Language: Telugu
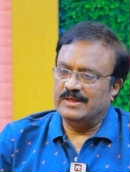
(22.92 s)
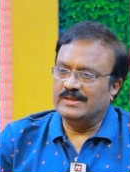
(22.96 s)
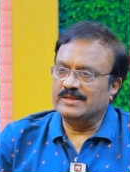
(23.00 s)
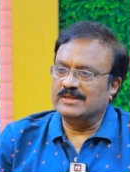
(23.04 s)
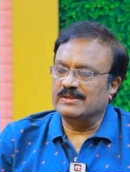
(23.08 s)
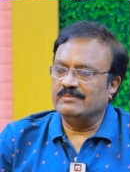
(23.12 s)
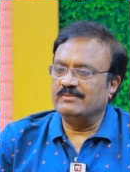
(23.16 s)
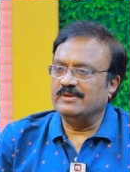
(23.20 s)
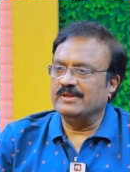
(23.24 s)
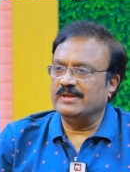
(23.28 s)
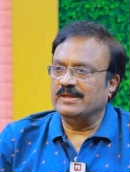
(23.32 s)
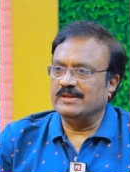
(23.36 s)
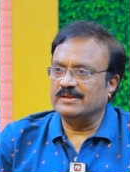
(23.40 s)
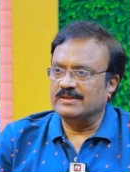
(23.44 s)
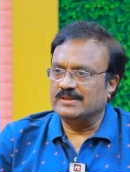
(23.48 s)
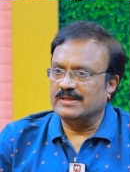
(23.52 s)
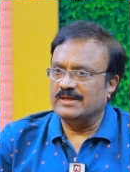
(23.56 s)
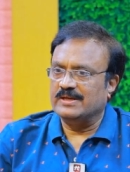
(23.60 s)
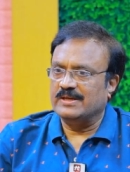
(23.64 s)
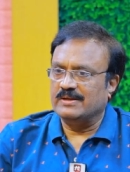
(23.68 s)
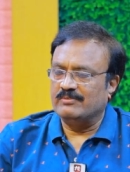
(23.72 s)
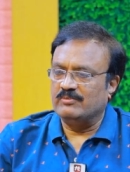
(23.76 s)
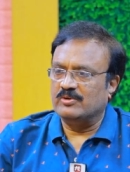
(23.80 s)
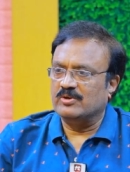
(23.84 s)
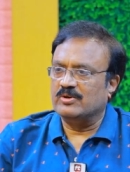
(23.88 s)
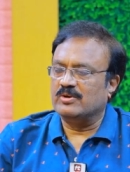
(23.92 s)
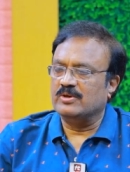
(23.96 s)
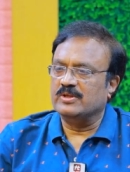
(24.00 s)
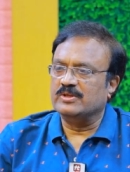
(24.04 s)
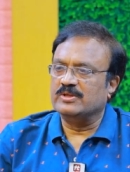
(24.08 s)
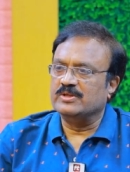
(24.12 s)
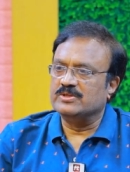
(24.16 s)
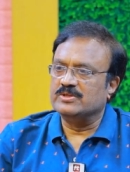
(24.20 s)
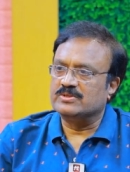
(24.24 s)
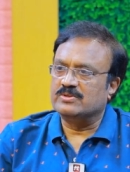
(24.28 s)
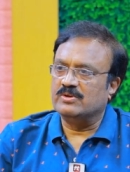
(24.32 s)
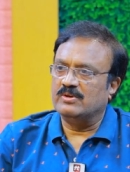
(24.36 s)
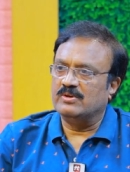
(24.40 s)
ఎంత ఎంత అమౌంట్లో
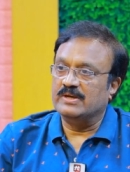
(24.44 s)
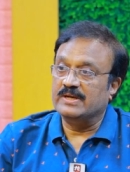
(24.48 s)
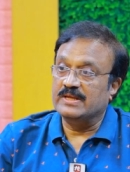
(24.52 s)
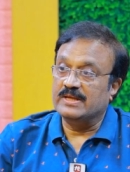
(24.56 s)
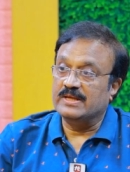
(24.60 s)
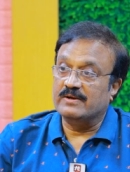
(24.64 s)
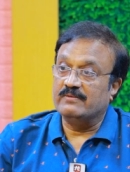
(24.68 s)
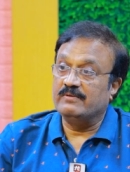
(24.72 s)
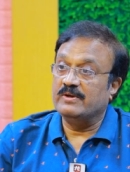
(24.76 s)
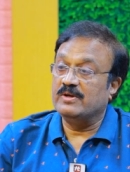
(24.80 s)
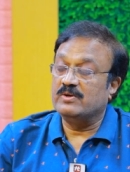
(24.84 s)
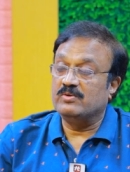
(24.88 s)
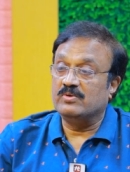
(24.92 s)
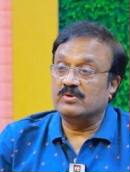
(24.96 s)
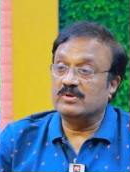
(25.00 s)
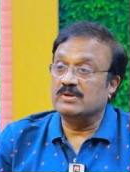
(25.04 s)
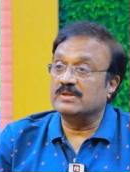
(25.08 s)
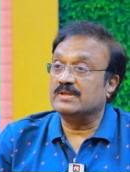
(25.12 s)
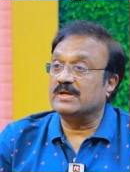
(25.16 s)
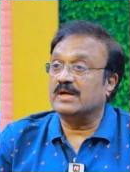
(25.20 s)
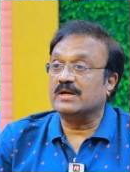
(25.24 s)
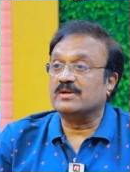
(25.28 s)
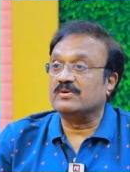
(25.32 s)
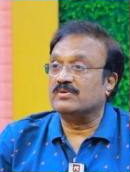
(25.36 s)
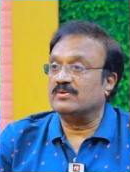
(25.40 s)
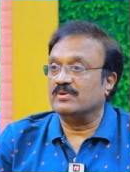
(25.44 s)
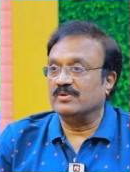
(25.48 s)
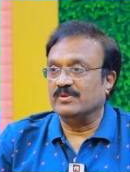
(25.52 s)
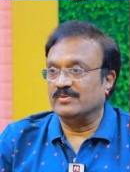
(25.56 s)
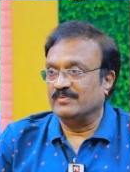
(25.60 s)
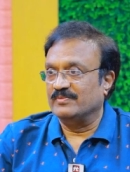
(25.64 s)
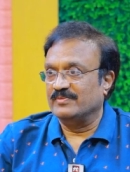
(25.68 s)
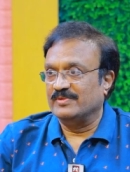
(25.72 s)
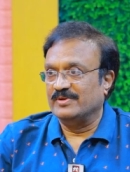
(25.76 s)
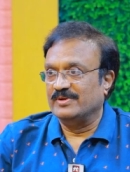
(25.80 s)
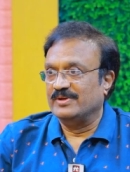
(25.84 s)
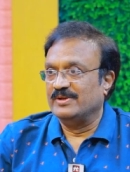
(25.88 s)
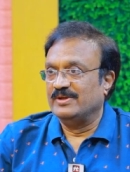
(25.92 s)
తీసుకోవాలంటే ఇరవై కోట్లు దాటకూడదు
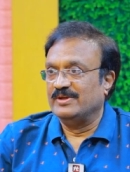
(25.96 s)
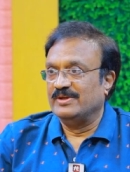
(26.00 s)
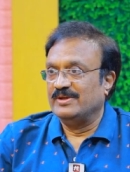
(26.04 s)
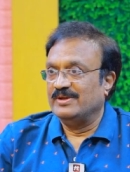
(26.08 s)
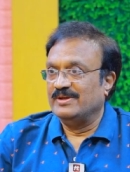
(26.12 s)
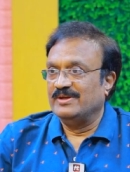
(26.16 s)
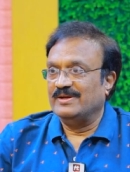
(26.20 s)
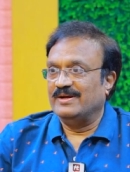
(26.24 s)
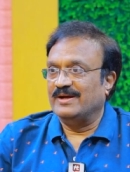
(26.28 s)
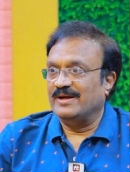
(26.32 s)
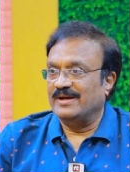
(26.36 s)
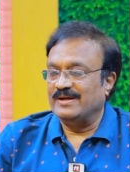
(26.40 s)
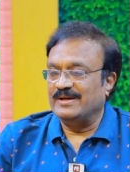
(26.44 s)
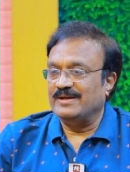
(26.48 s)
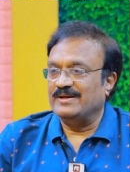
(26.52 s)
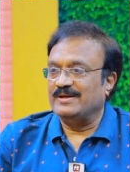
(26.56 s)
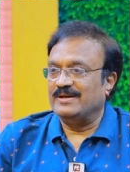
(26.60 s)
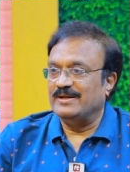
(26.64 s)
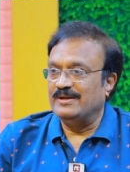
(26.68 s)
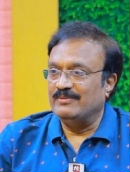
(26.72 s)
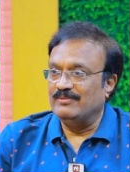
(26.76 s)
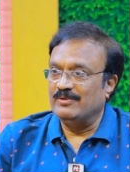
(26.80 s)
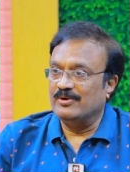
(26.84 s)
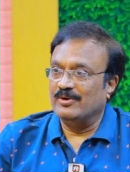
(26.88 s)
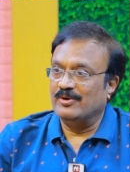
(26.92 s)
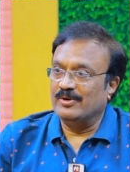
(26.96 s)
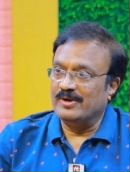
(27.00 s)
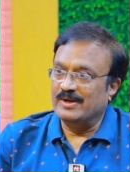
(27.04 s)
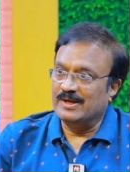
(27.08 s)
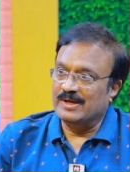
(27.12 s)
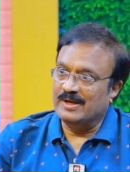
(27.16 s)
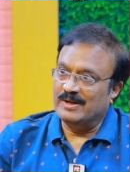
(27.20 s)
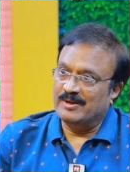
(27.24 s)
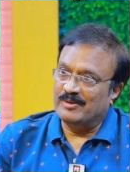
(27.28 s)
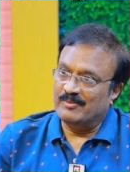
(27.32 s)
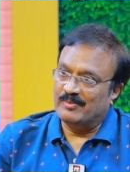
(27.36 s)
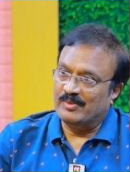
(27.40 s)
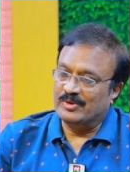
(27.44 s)
అంటే టీంలో
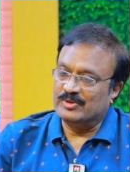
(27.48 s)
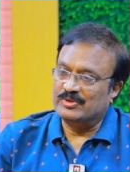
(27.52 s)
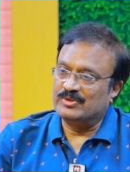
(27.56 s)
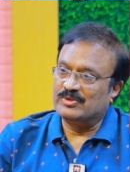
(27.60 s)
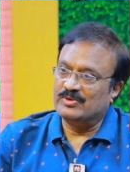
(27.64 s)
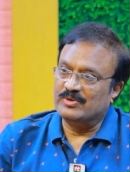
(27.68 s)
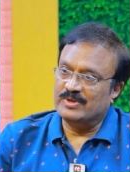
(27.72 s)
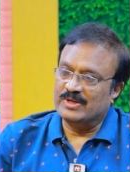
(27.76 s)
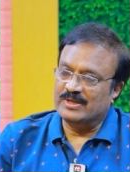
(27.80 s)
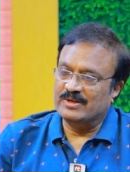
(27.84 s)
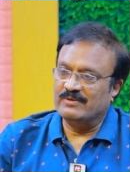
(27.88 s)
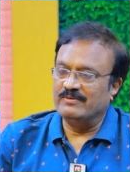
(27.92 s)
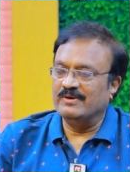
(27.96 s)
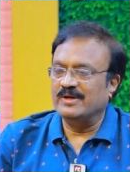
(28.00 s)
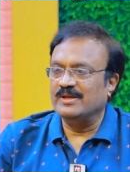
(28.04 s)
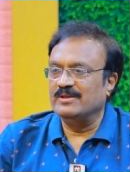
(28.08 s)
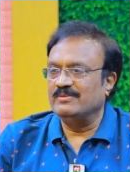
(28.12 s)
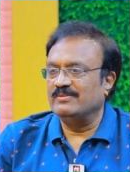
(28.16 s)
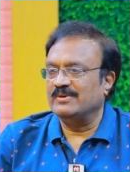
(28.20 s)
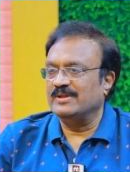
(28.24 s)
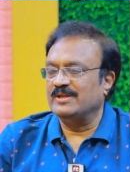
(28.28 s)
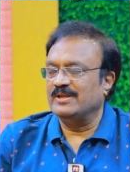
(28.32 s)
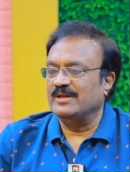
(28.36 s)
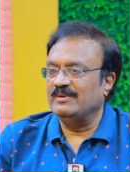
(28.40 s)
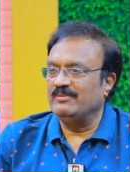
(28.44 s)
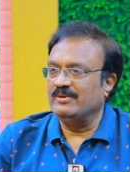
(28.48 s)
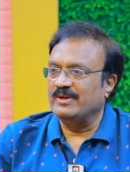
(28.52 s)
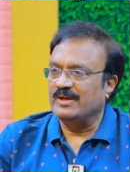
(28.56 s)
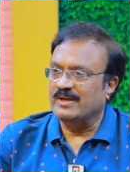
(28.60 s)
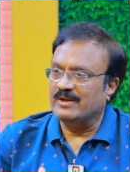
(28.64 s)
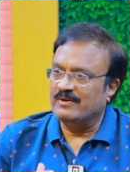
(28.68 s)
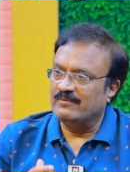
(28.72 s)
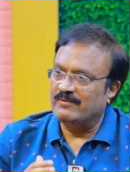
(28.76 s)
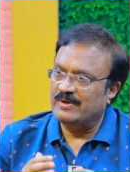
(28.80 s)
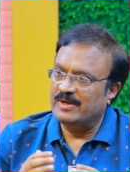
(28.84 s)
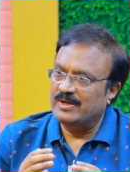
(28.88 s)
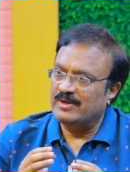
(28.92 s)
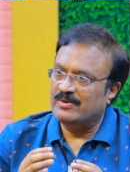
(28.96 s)
ఉన్న మొత్తం ఇరవై ఐదు మందిని మీరు
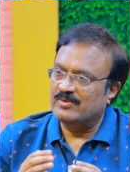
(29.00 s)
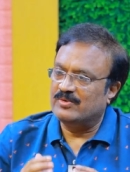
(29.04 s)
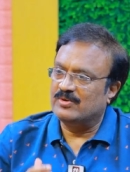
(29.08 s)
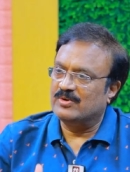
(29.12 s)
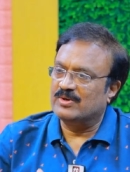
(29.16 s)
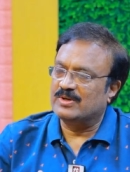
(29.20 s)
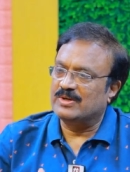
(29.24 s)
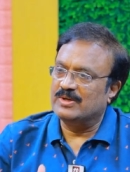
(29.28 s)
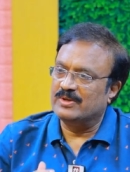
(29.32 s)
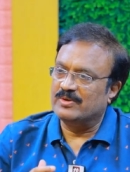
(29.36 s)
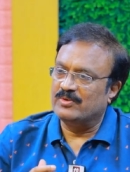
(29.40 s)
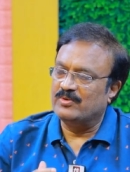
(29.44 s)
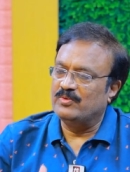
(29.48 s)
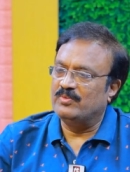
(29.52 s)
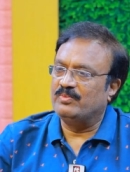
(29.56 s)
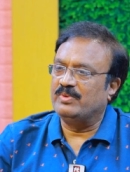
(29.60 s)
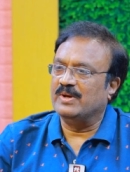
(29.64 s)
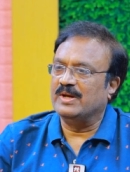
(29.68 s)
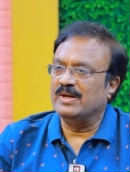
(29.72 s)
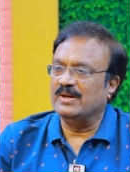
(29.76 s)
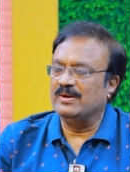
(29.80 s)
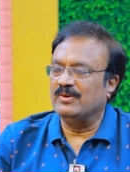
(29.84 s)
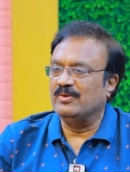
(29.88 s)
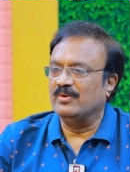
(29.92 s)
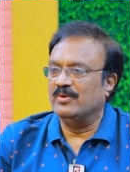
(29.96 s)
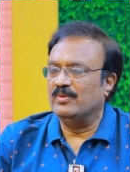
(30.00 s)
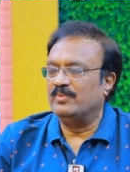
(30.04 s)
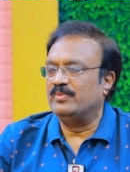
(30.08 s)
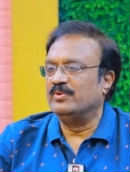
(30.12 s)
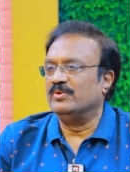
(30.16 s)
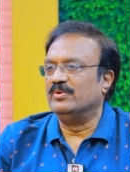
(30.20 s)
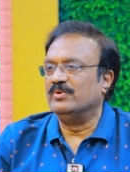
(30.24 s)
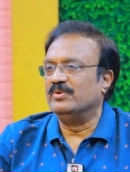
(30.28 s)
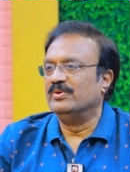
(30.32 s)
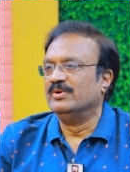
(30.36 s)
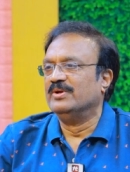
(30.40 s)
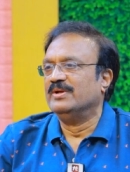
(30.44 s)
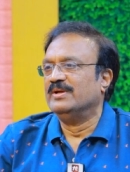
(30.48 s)
ఇరవై కోట్ల రూపాయల
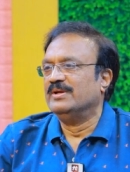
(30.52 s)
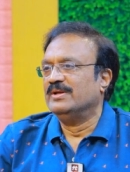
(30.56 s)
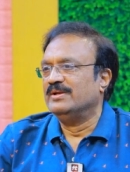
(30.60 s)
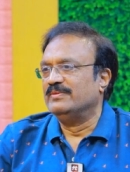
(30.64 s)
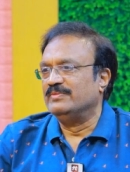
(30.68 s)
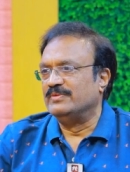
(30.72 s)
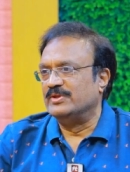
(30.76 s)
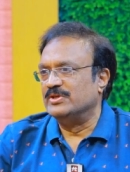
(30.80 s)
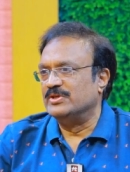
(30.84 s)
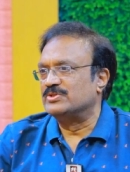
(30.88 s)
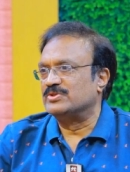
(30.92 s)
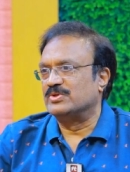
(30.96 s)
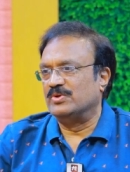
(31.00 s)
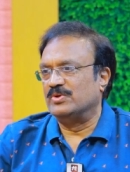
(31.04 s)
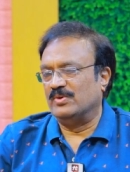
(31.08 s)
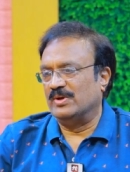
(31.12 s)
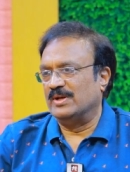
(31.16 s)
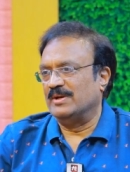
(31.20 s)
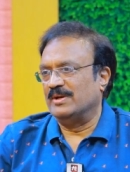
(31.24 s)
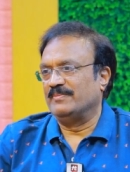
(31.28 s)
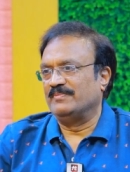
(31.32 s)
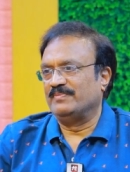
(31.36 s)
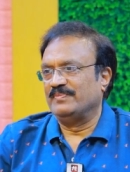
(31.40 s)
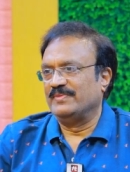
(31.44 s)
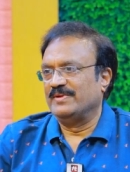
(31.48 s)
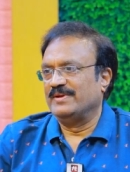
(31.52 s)
లోపు తీసుకోవాలి